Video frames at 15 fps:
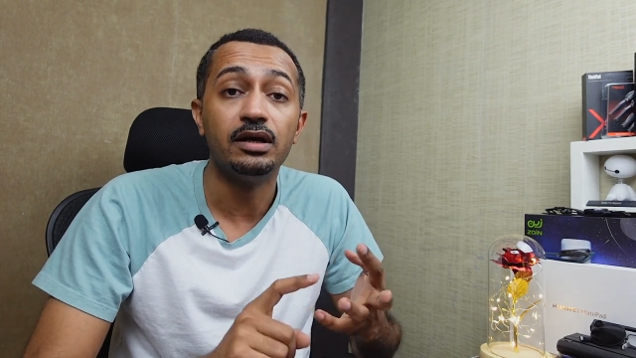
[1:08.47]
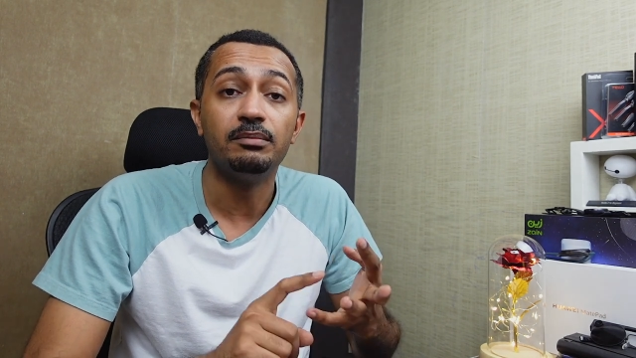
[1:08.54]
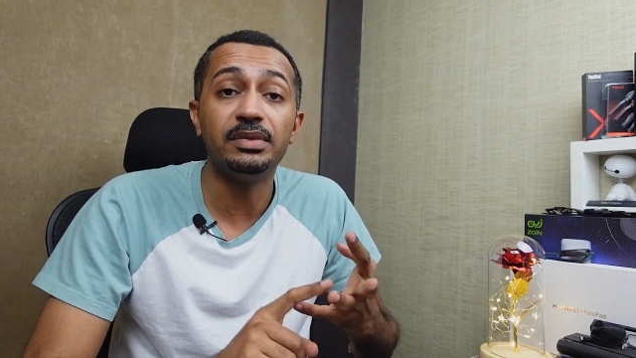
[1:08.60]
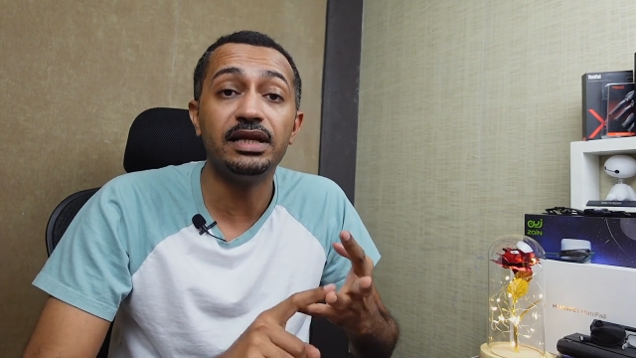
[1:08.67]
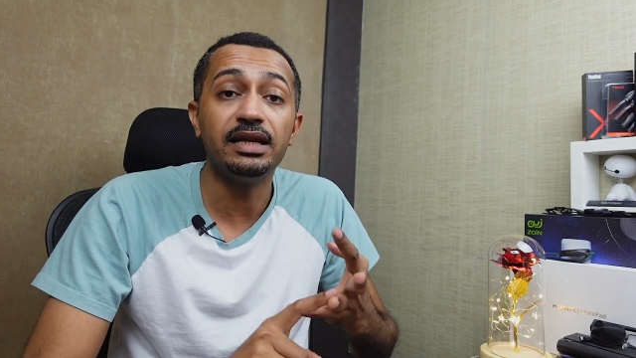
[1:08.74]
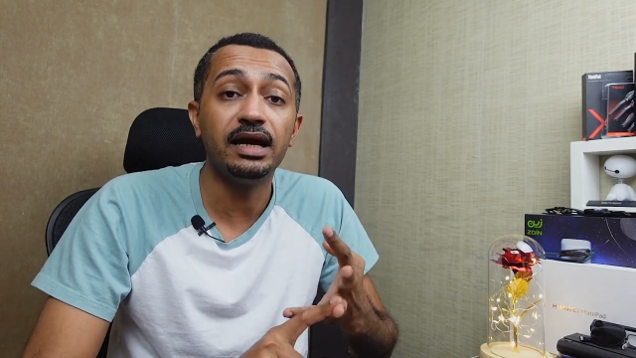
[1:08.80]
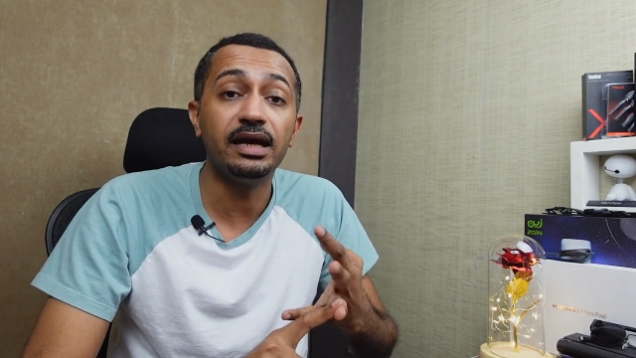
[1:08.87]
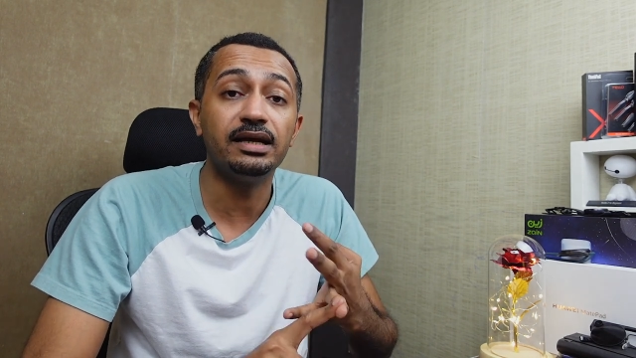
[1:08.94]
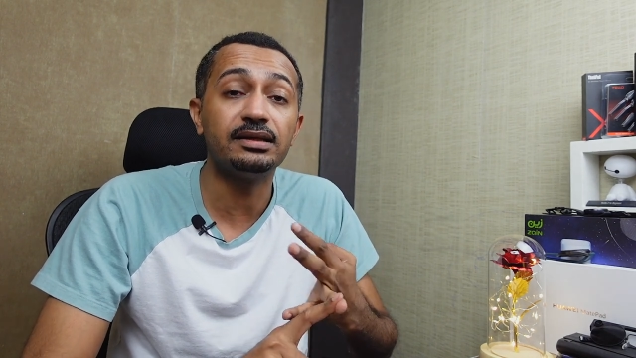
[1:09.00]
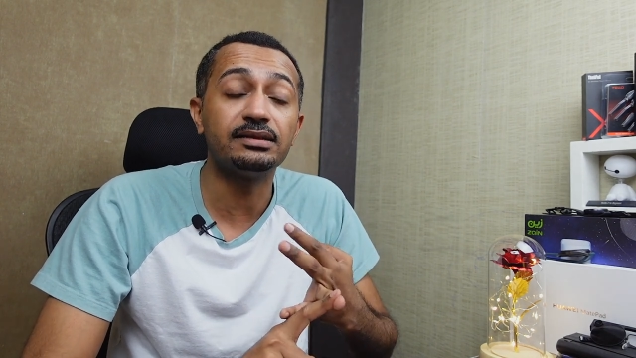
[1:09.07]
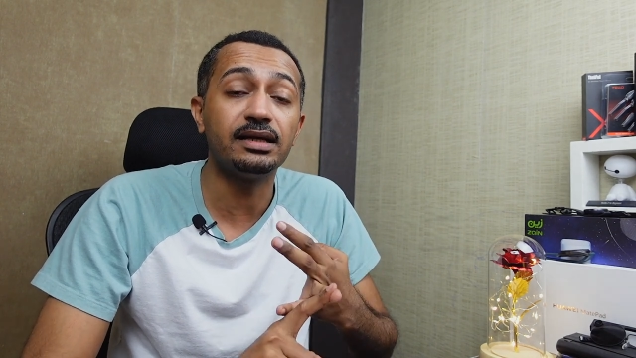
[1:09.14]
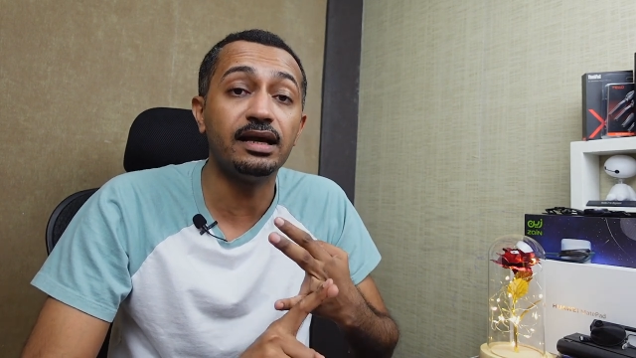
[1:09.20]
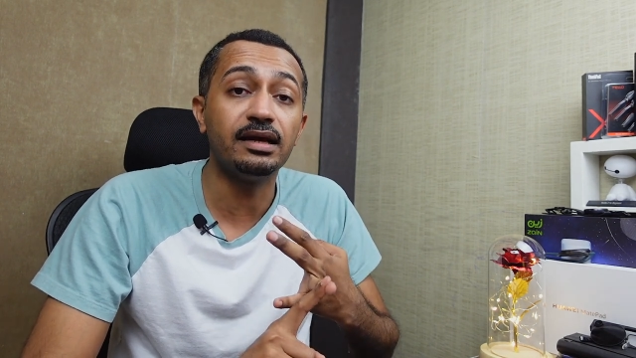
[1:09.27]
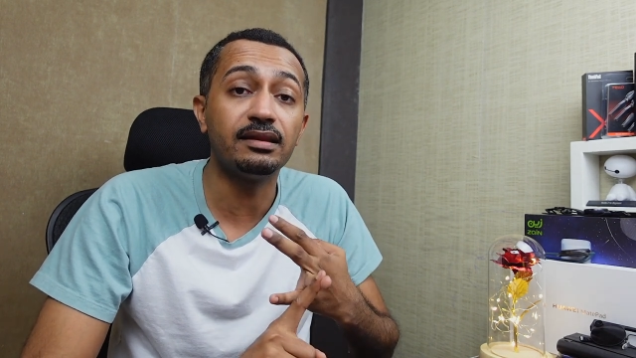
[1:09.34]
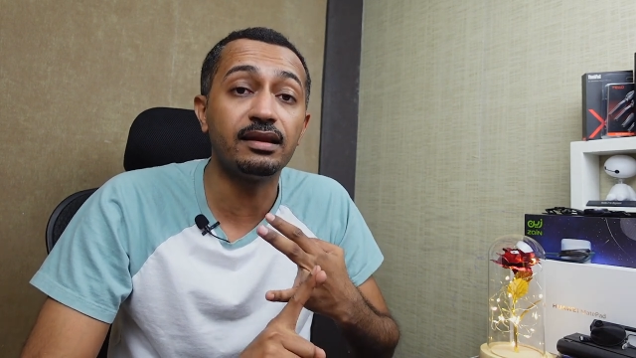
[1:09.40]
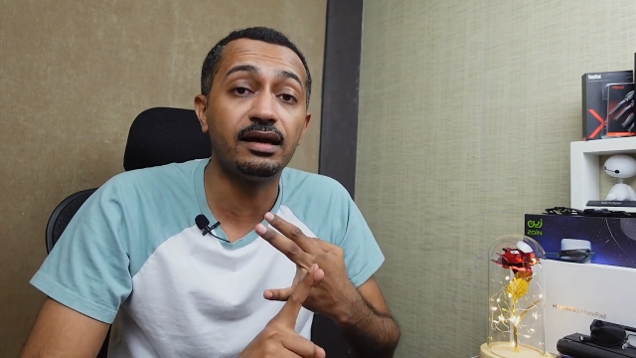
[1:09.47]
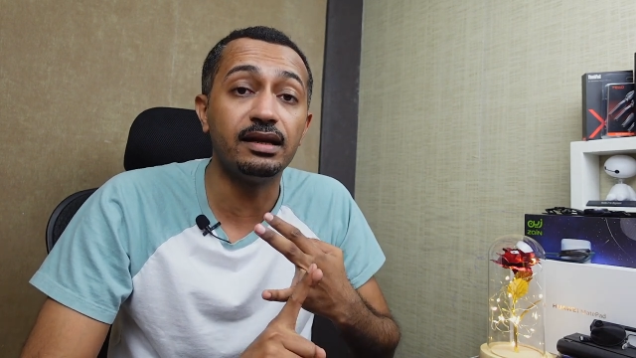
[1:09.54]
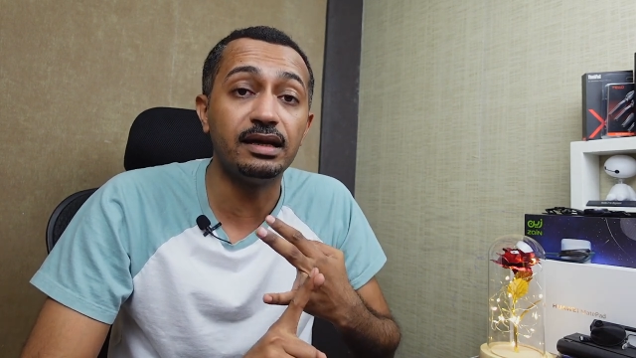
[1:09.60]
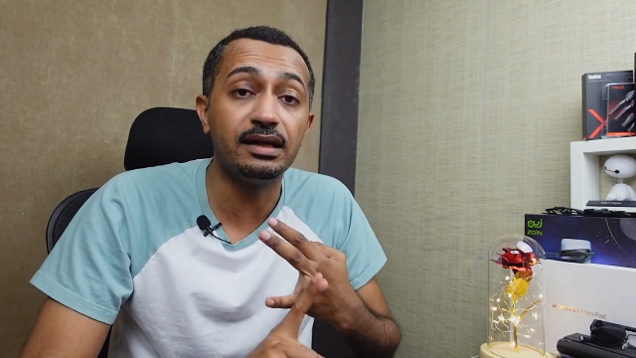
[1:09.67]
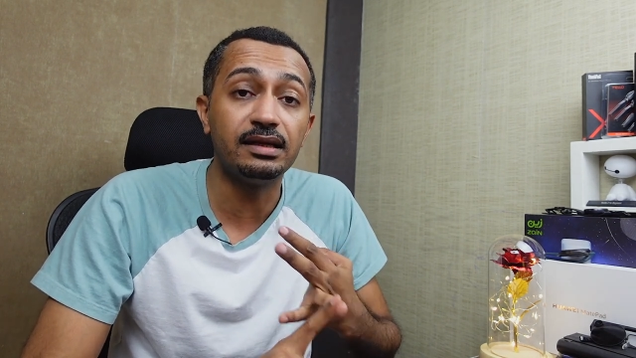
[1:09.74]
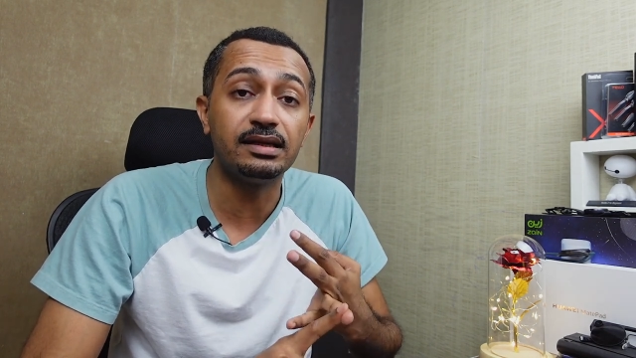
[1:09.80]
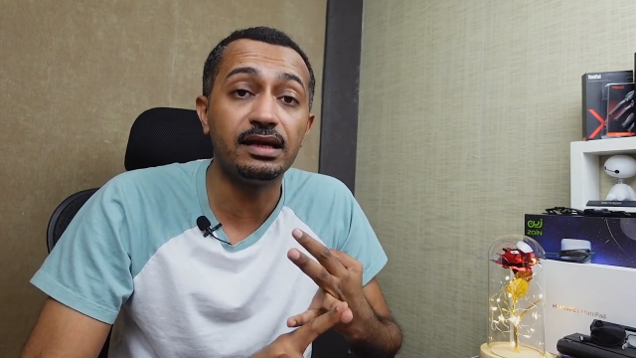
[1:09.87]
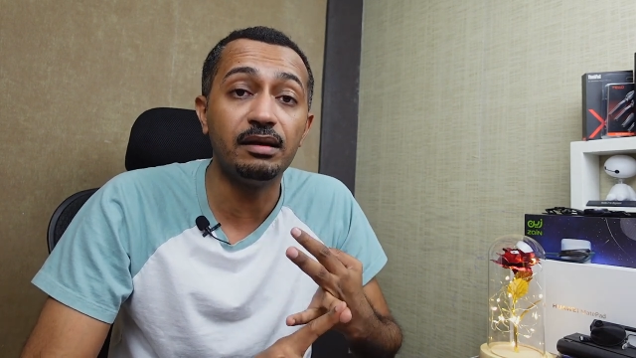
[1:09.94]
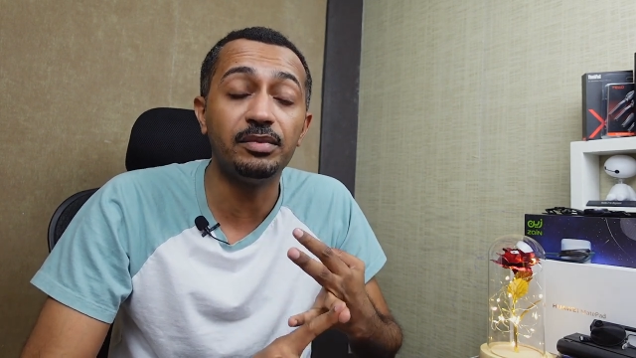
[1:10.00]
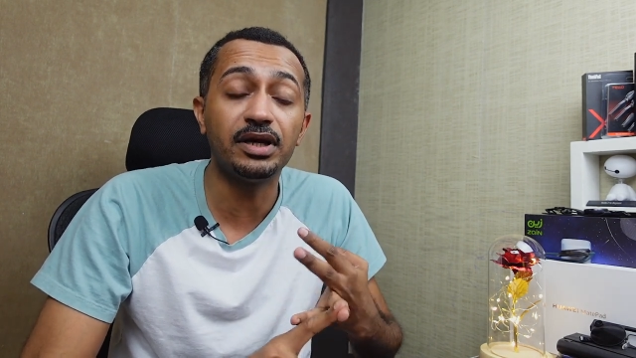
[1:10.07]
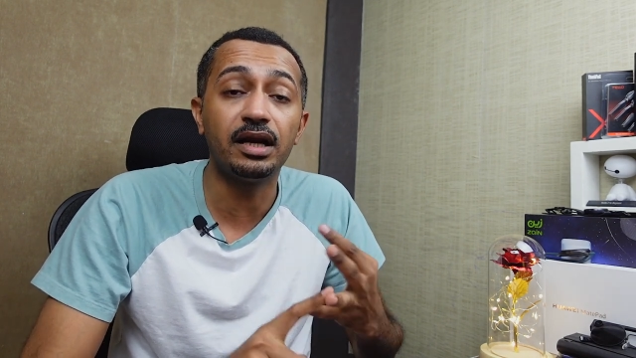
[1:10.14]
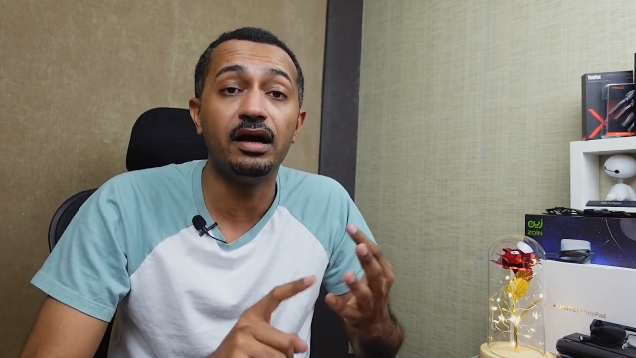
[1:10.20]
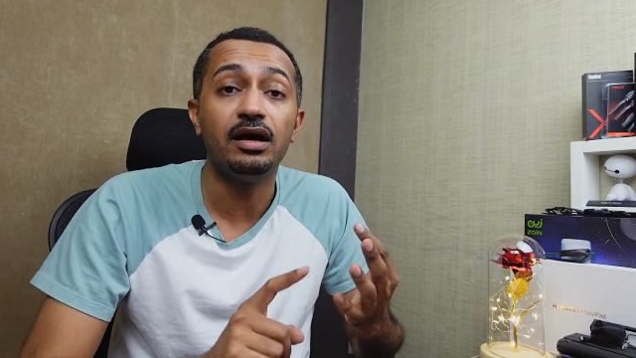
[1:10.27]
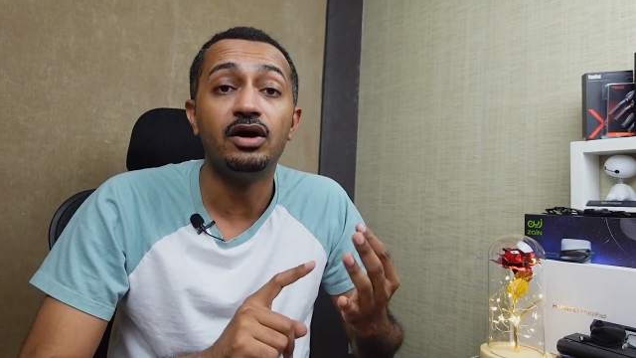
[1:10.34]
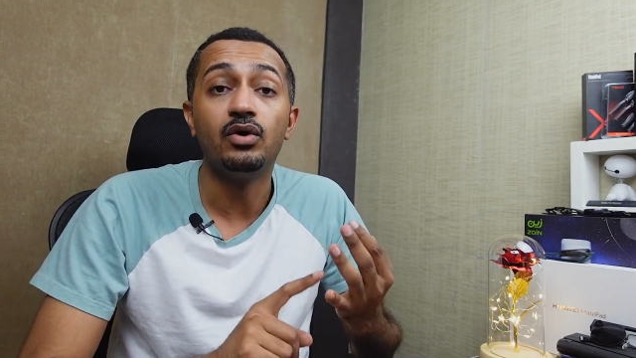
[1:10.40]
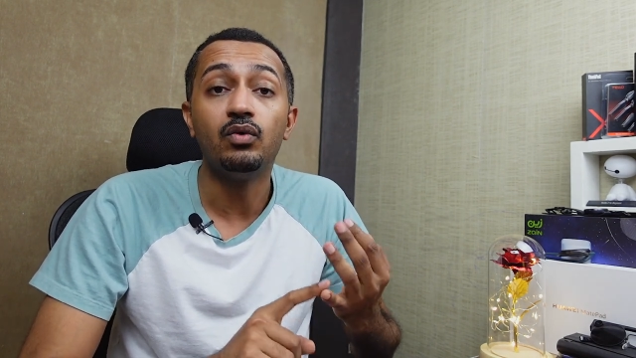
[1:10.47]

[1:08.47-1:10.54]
من ناحية أيضا الكاميرا